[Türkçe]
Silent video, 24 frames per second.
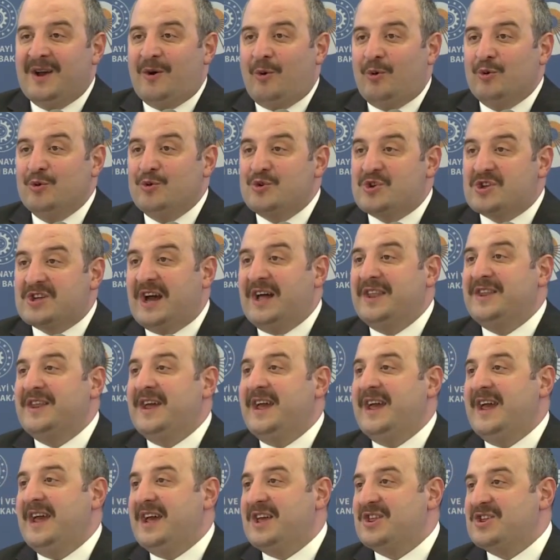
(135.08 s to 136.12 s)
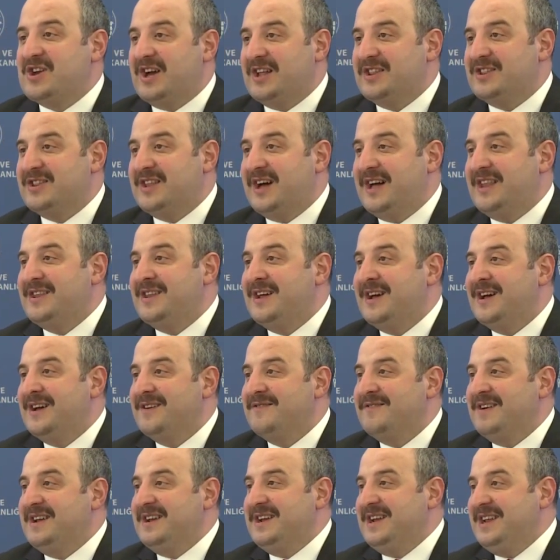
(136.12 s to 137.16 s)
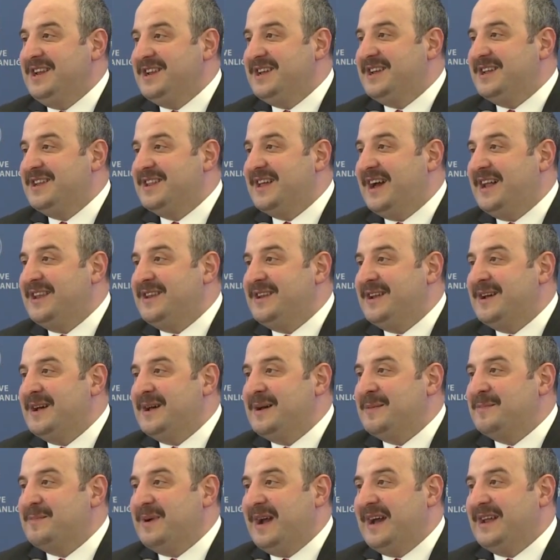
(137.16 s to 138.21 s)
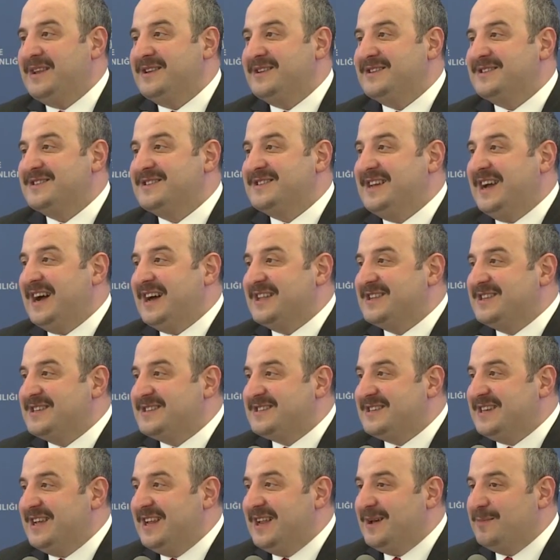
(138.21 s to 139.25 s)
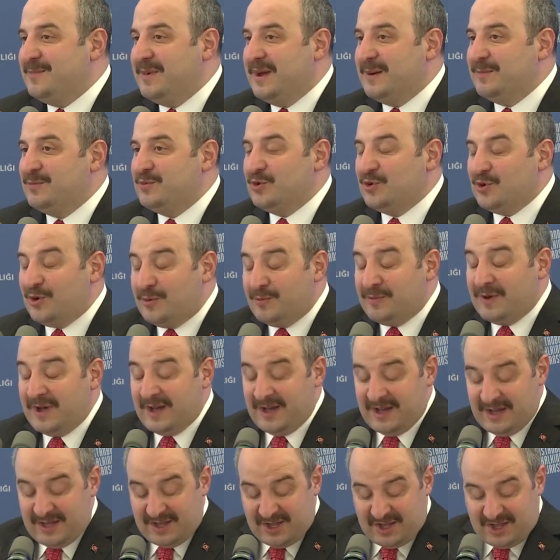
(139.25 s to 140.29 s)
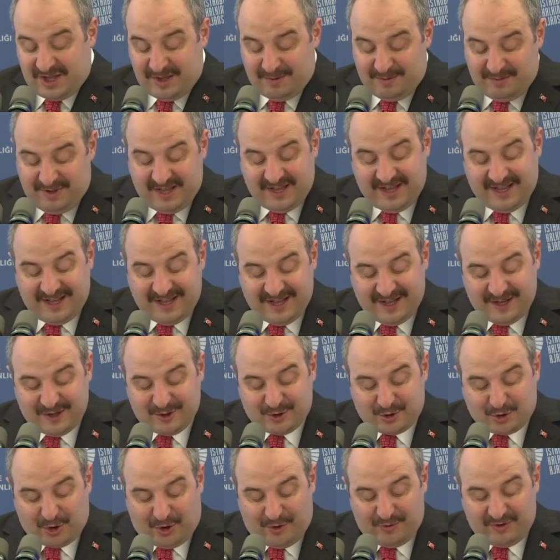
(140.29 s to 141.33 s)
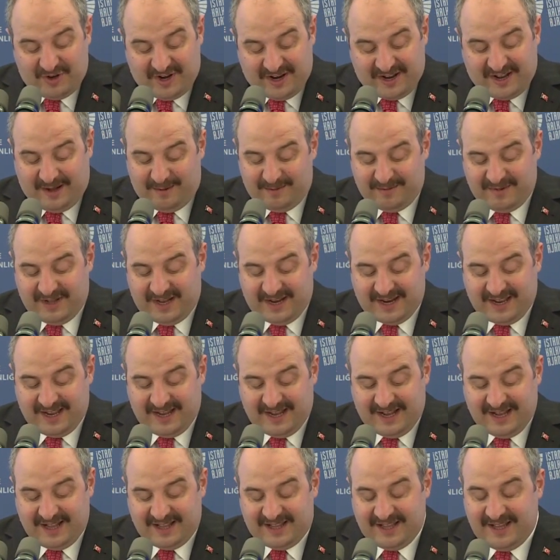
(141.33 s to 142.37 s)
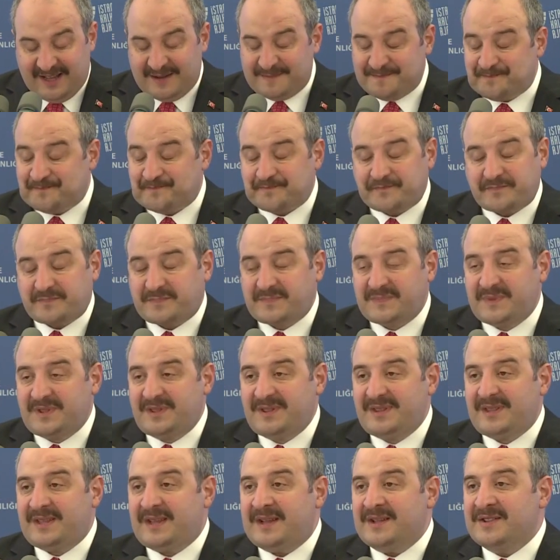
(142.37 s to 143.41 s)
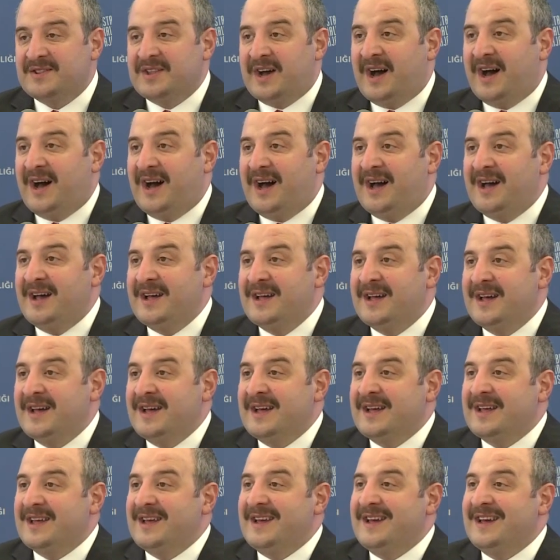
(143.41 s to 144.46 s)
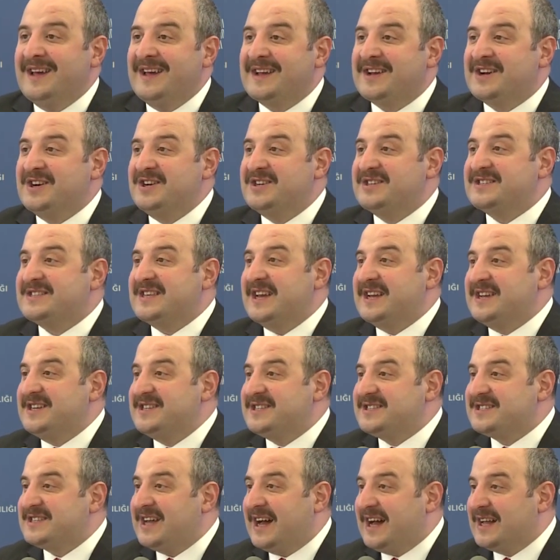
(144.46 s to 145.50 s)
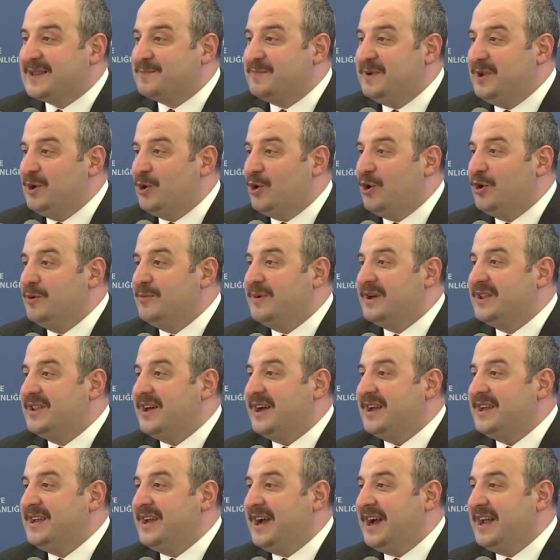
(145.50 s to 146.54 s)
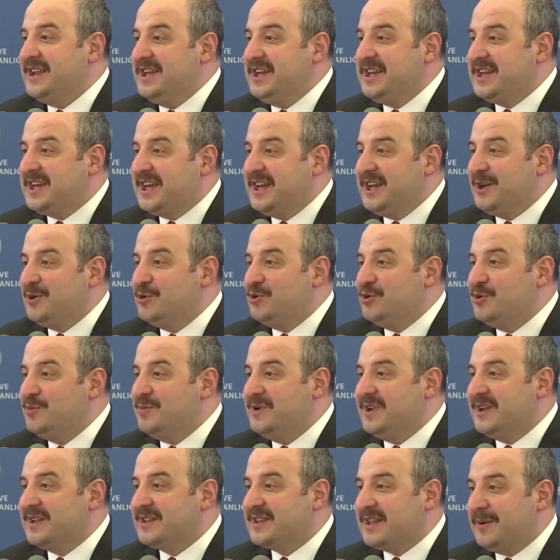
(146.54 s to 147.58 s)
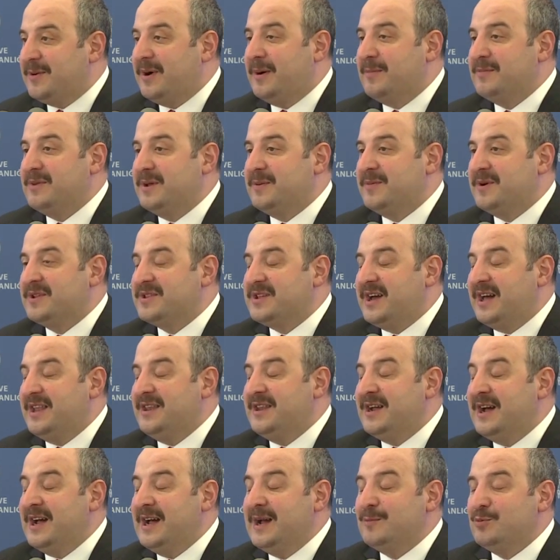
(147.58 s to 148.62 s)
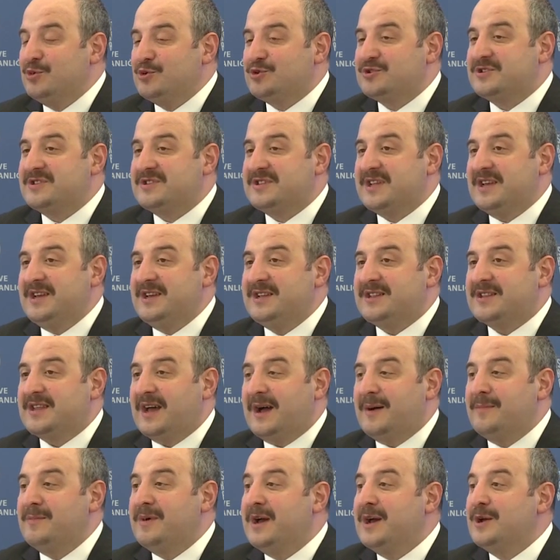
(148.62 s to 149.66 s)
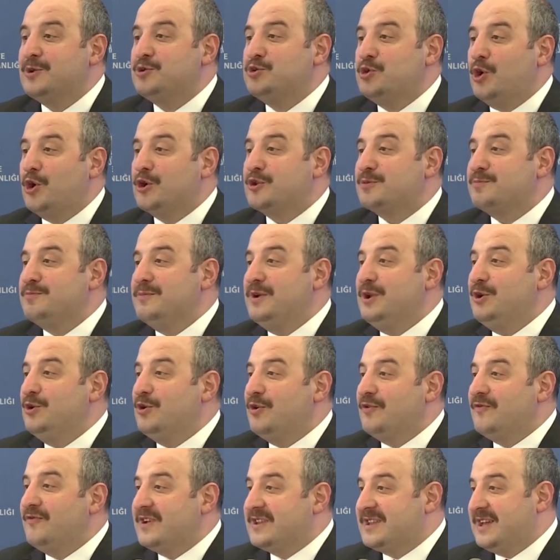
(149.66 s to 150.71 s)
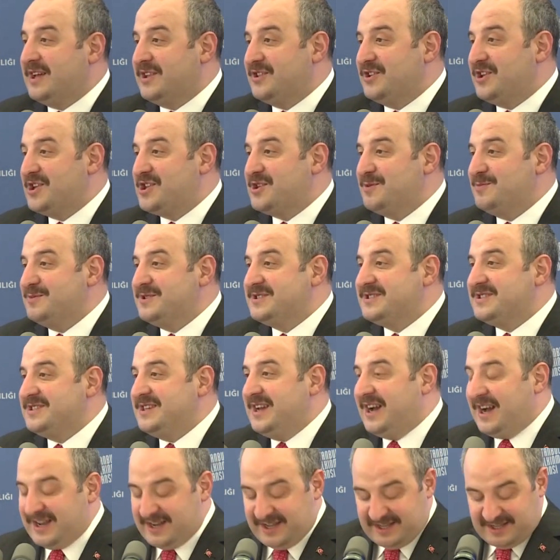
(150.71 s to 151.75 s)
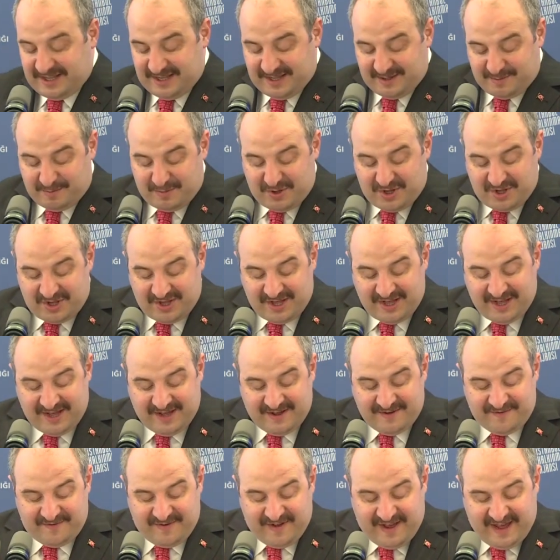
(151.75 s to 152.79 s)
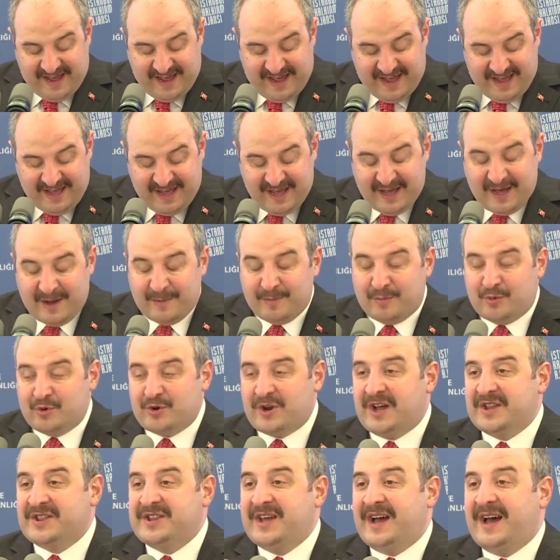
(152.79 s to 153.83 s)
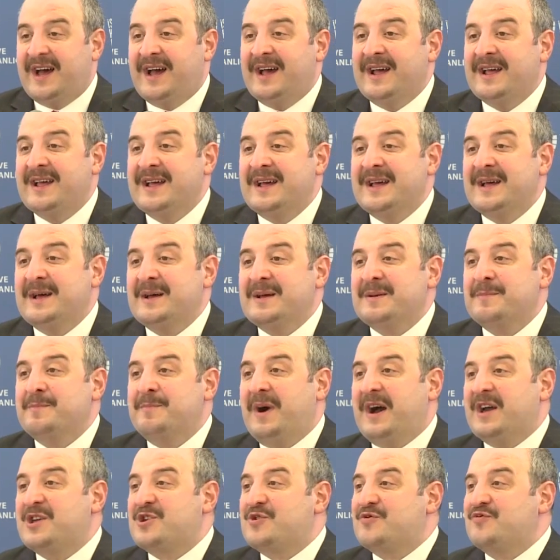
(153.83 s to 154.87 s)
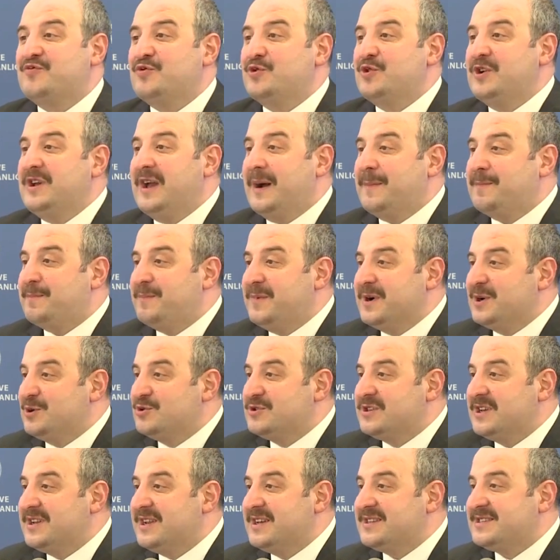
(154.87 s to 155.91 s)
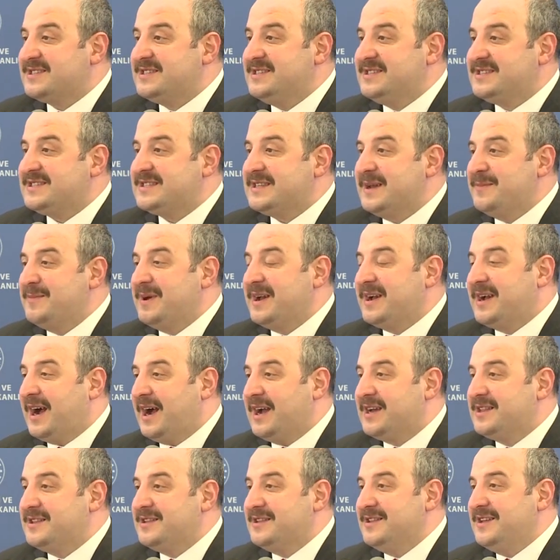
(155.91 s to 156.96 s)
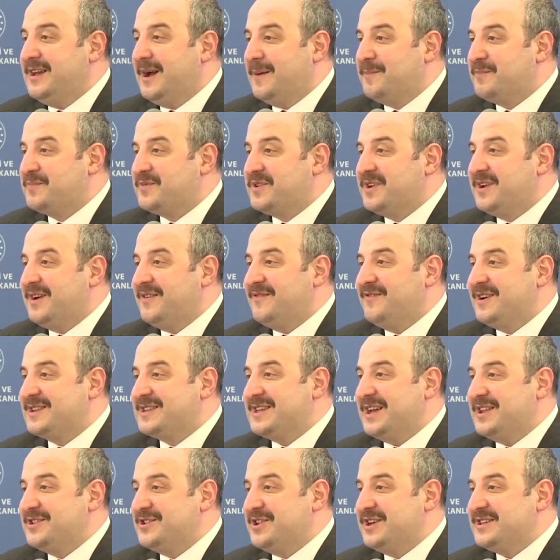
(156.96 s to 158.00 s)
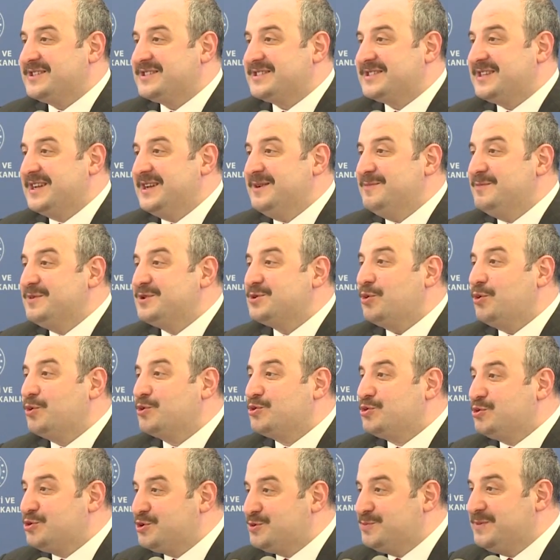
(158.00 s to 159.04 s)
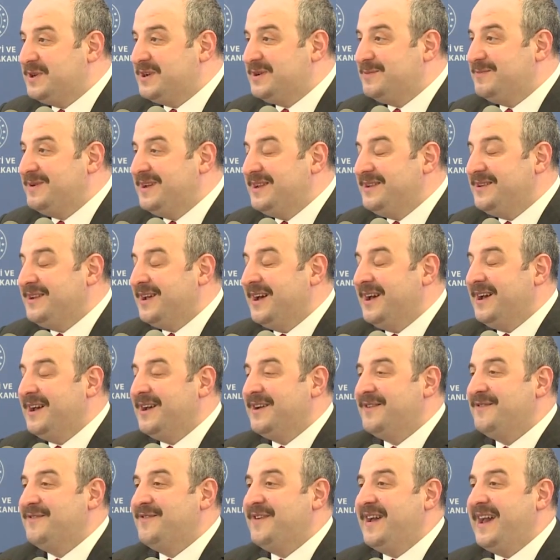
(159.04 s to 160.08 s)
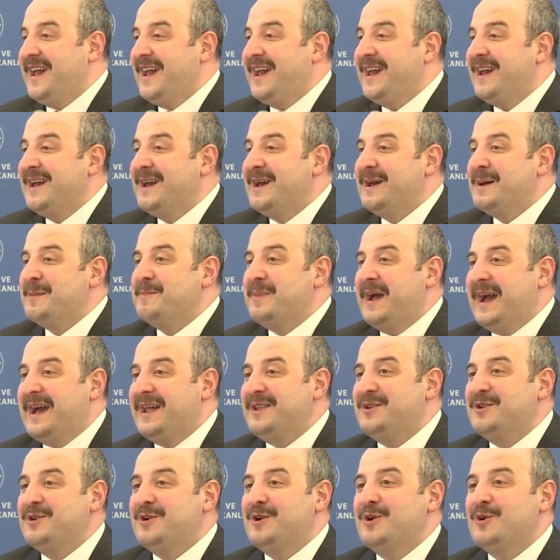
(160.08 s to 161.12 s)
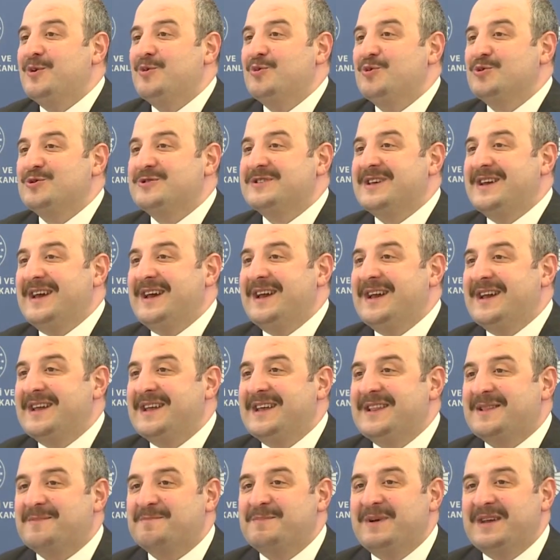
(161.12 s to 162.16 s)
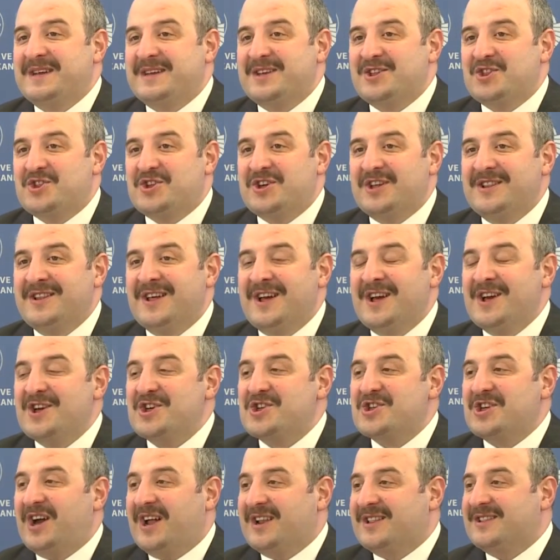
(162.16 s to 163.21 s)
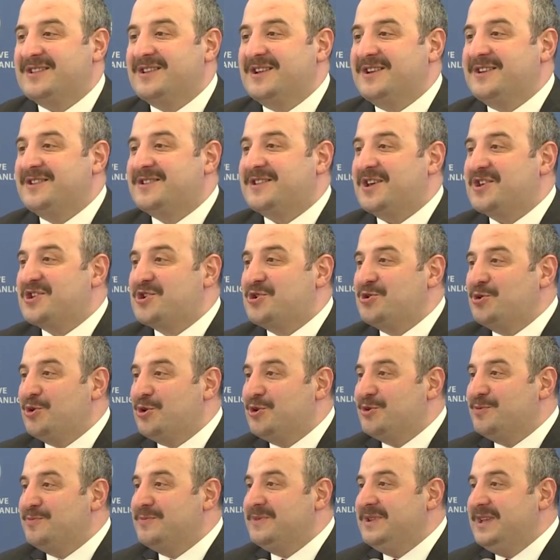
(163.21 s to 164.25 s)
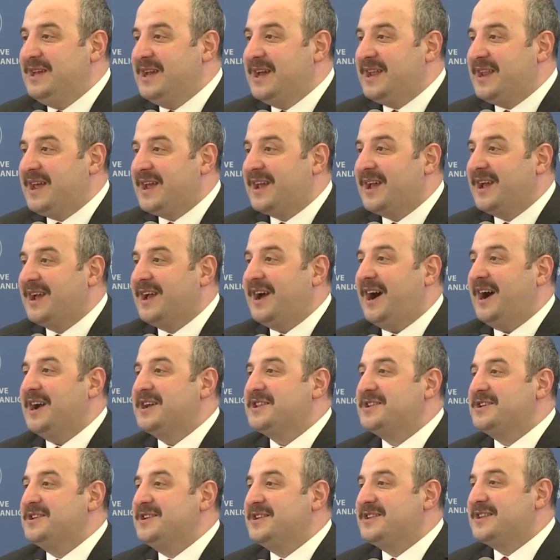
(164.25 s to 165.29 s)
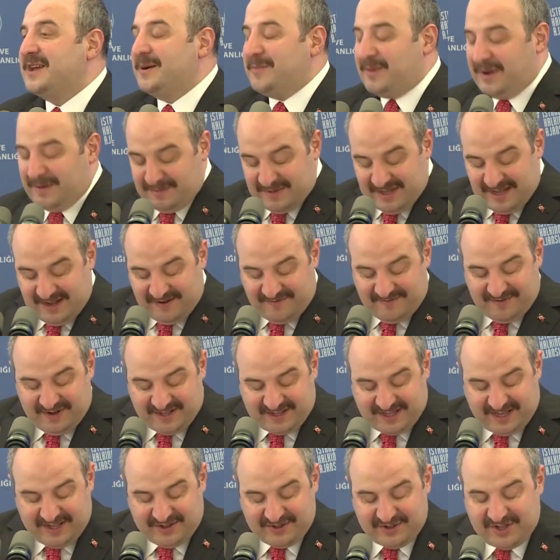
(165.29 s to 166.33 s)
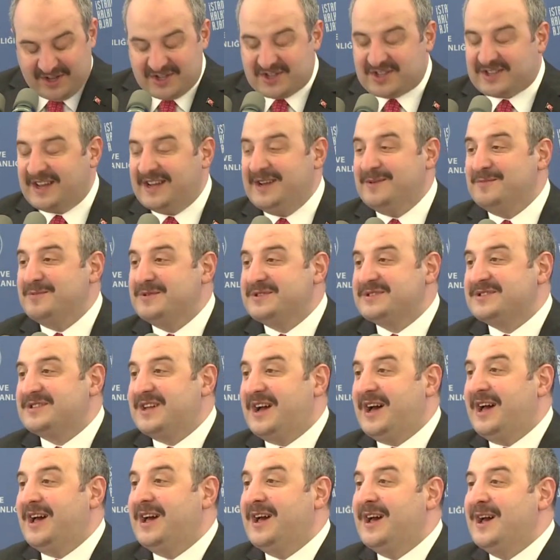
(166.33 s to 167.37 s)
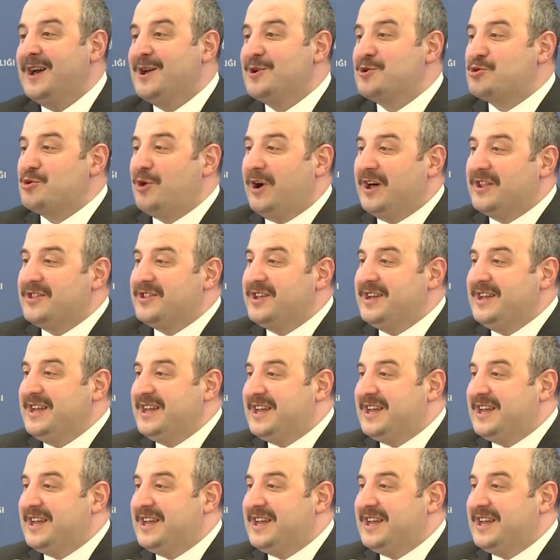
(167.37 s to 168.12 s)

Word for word: oluşan heyecandan ve ilgiden ben ziyadesiyle memnunum. Şimdi son rakamlar geldi. Daha e, 48 saat bile olmadan yani 2 günü bile tamamlamadan bu siteyi tam 4 milyon vatandaşımız ziyaret etmiş. Ve burada başvuru yapmak üzere sisteme kaydını yaptıran vatandaş sayımız 31 bin ve ben uzaya gitmek için şartları taşıyorum diyerek kaydını tamamlayan vatandaş sayımız da şu anda